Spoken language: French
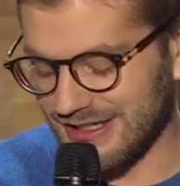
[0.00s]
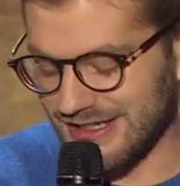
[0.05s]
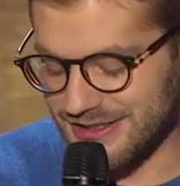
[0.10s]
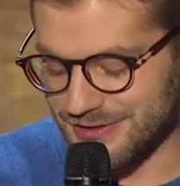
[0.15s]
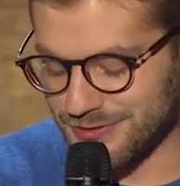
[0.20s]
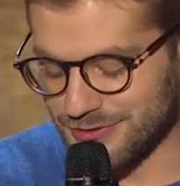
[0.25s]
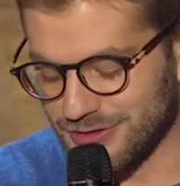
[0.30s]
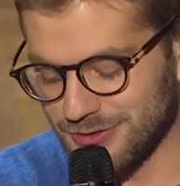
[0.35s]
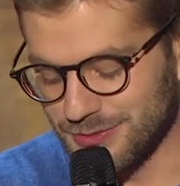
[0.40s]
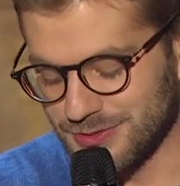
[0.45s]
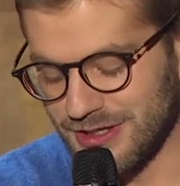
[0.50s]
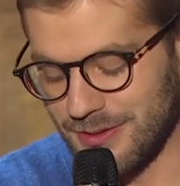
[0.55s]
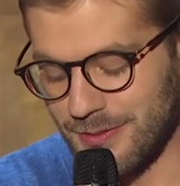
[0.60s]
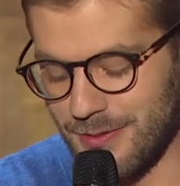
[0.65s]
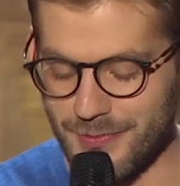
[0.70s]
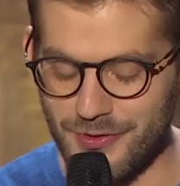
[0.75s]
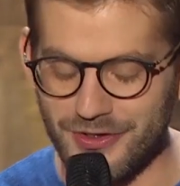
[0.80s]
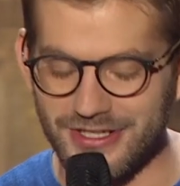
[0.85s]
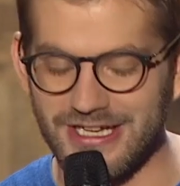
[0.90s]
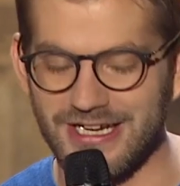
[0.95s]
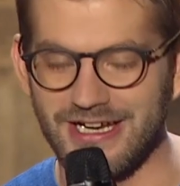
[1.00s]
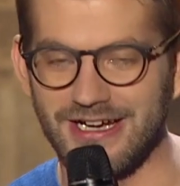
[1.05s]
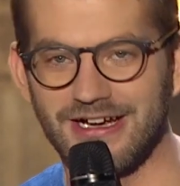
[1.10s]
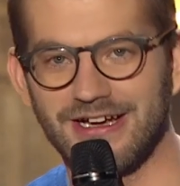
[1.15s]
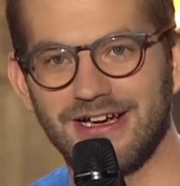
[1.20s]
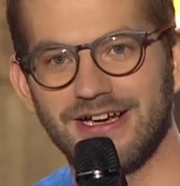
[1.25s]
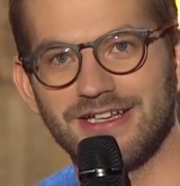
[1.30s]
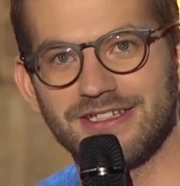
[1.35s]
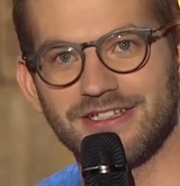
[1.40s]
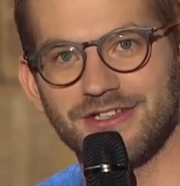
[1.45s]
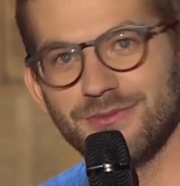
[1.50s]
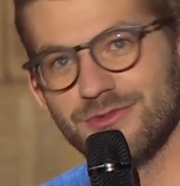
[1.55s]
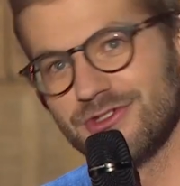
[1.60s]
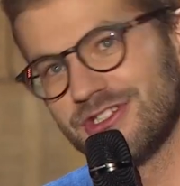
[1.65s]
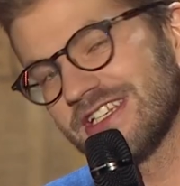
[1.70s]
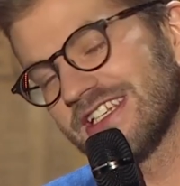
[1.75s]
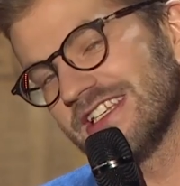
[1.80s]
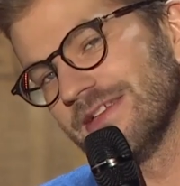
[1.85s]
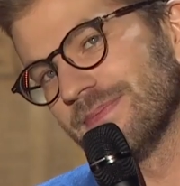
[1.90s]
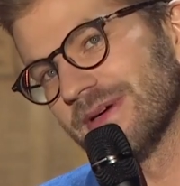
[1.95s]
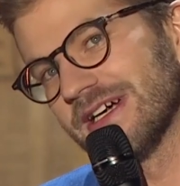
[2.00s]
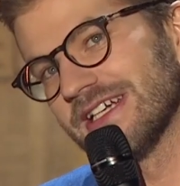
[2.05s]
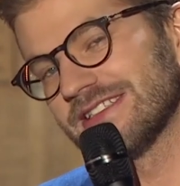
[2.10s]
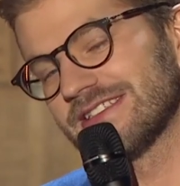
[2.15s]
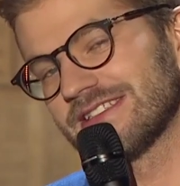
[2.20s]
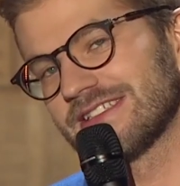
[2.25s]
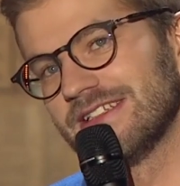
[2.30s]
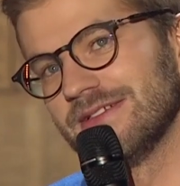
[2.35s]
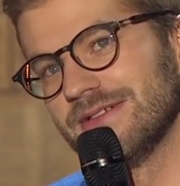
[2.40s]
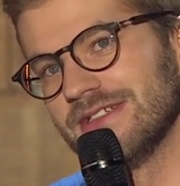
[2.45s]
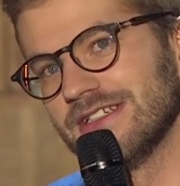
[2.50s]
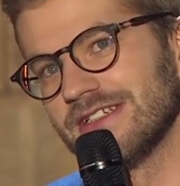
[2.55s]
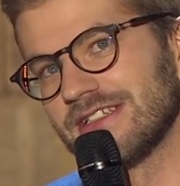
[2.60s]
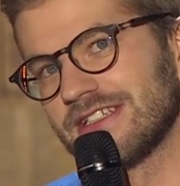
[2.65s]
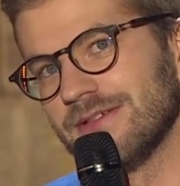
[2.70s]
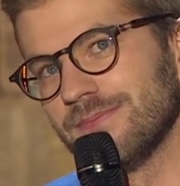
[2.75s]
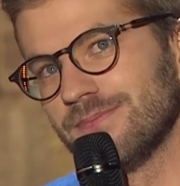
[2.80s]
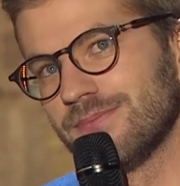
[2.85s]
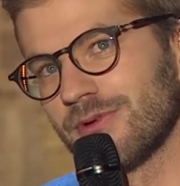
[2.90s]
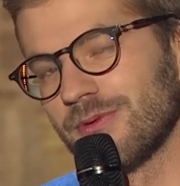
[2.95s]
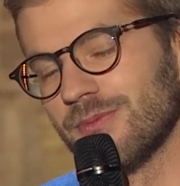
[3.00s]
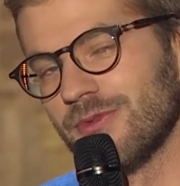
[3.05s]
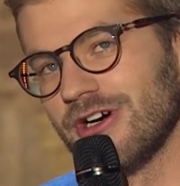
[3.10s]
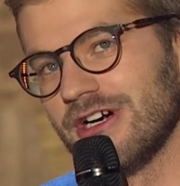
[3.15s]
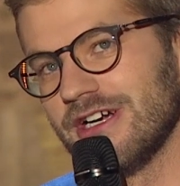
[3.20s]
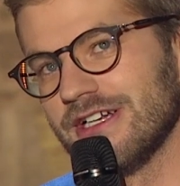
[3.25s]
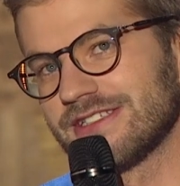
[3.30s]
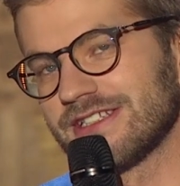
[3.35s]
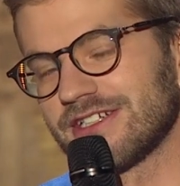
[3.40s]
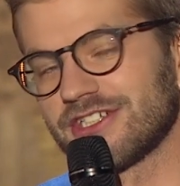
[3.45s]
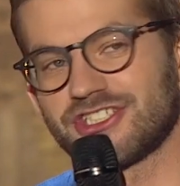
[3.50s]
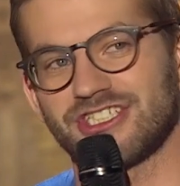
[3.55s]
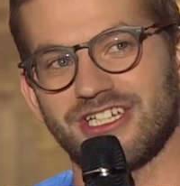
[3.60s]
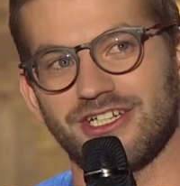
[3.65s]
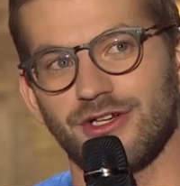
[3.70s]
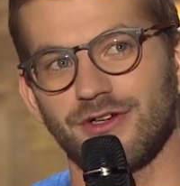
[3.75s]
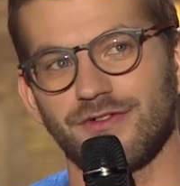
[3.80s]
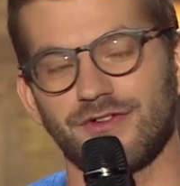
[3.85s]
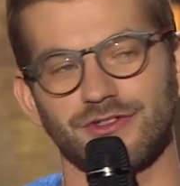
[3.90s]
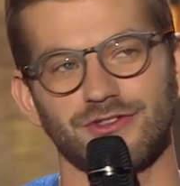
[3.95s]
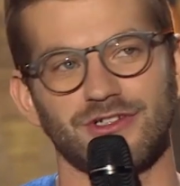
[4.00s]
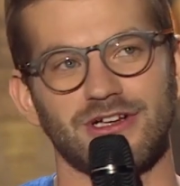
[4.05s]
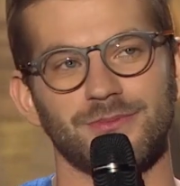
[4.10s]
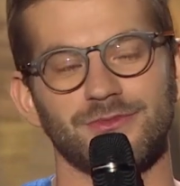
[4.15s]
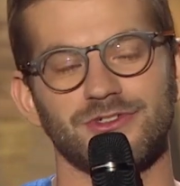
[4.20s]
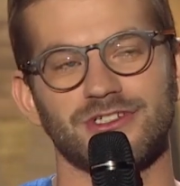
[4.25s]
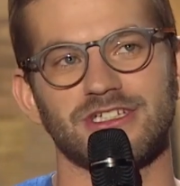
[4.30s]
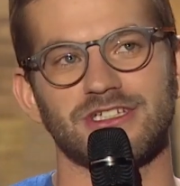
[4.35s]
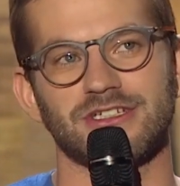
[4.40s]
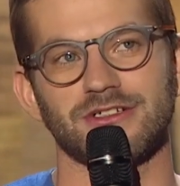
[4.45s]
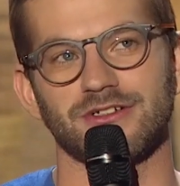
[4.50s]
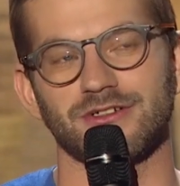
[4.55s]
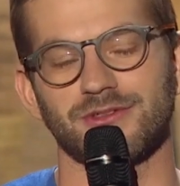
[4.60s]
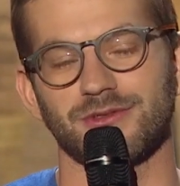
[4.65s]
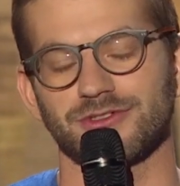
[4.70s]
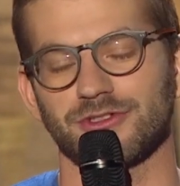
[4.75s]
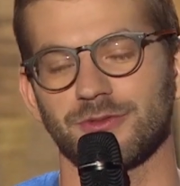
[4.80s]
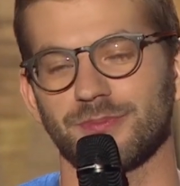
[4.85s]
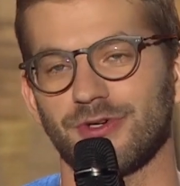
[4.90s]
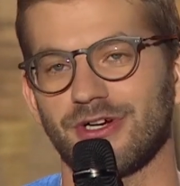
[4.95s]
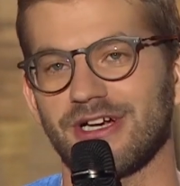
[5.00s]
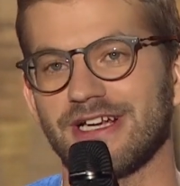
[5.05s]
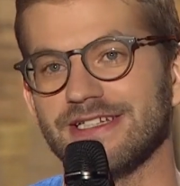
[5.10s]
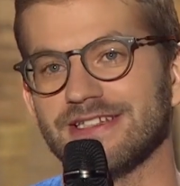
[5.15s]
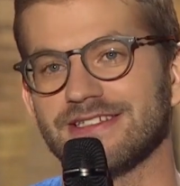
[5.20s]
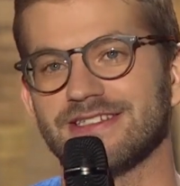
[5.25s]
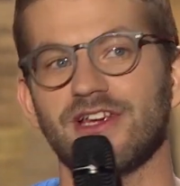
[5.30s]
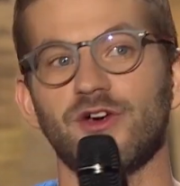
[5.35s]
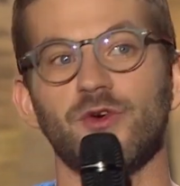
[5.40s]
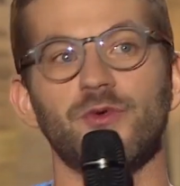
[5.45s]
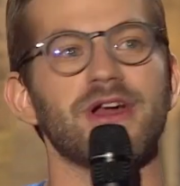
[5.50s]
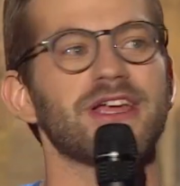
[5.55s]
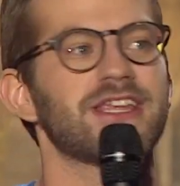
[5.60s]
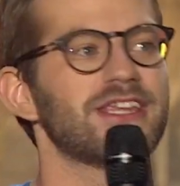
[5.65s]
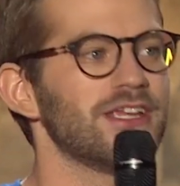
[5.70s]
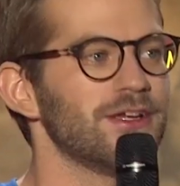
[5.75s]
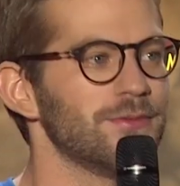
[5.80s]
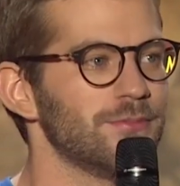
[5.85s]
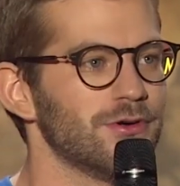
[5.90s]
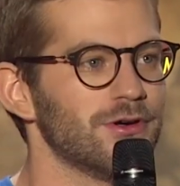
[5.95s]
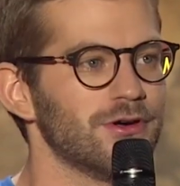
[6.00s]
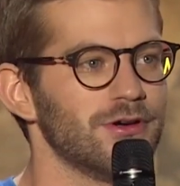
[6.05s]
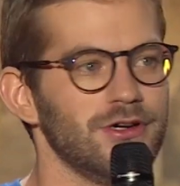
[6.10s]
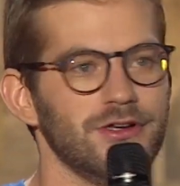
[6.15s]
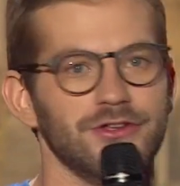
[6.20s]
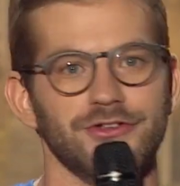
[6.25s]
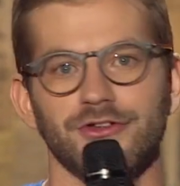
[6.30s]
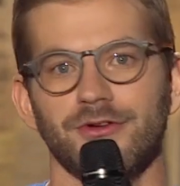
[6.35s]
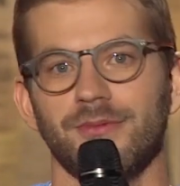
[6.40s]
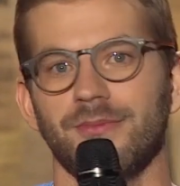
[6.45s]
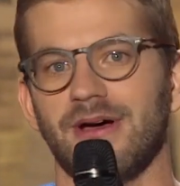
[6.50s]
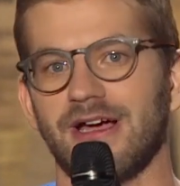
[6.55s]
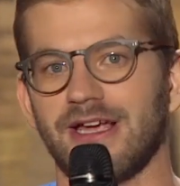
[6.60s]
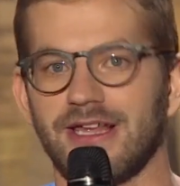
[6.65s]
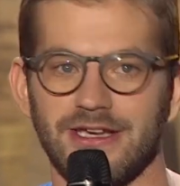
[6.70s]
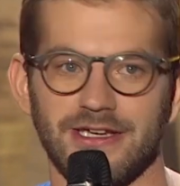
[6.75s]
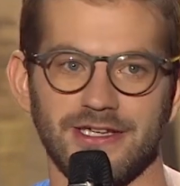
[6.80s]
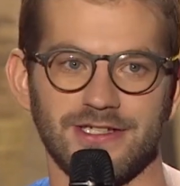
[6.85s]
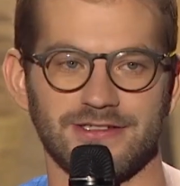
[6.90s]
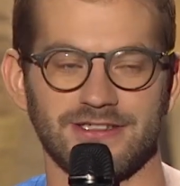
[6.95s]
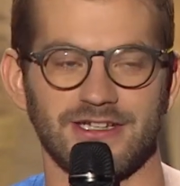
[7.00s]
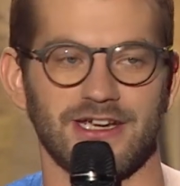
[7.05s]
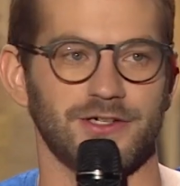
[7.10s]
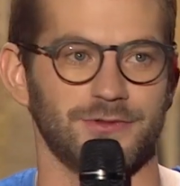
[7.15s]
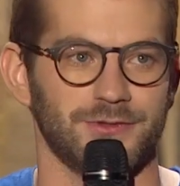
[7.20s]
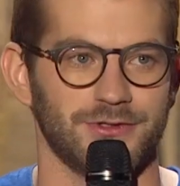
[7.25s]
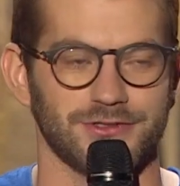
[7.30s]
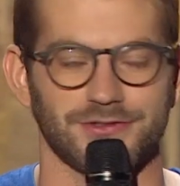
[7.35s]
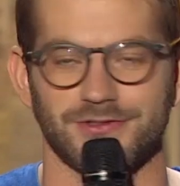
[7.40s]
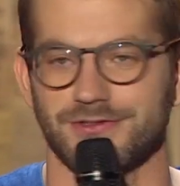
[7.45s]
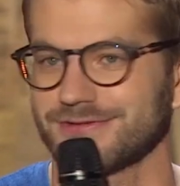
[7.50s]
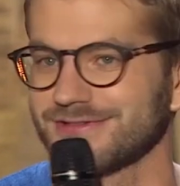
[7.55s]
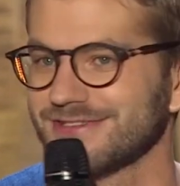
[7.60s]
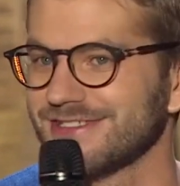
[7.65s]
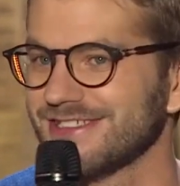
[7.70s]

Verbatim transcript: Et donc, au bout d'un moment, il y, y, a une musique qui passe, qui, qui pour moi est un chef-d'œuvre de la musique contemporaine. C'est Wrecking Ball de Miley Cyrus.